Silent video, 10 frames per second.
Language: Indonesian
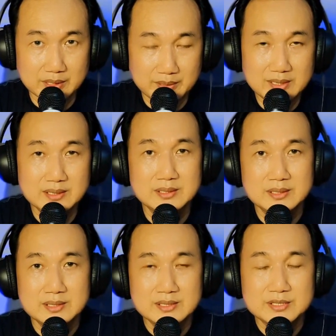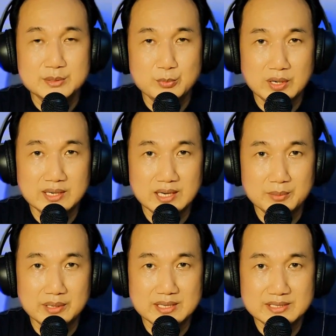kabar? Semoga dalam
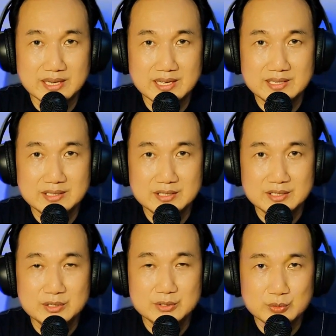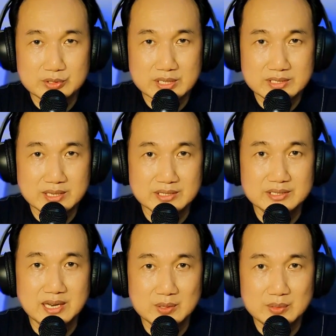keadaan sehat sukses dan
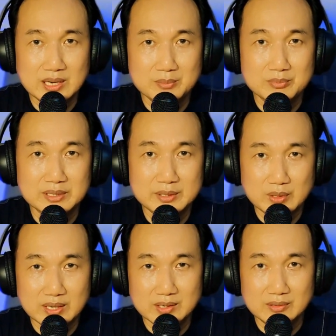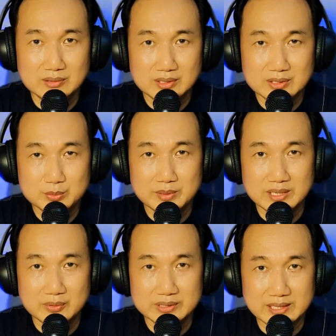selalu dalam lindungan Allah
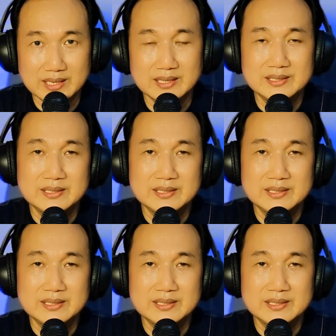Subhanahu wa taala.